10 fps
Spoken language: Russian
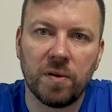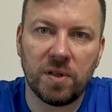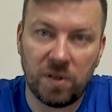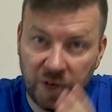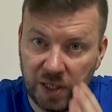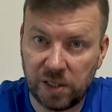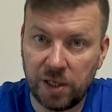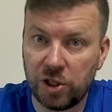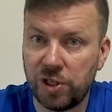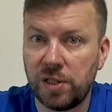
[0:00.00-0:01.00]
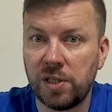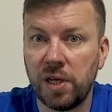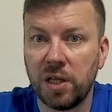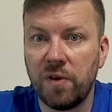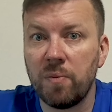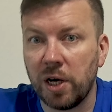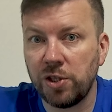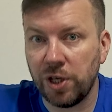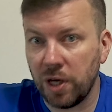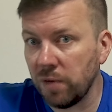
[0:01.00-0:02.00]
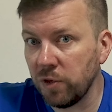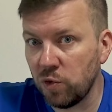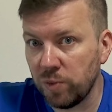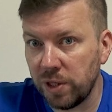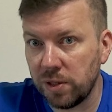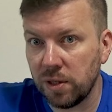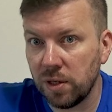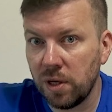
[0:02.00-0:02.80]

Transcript: 262 матча. Как вы думаете,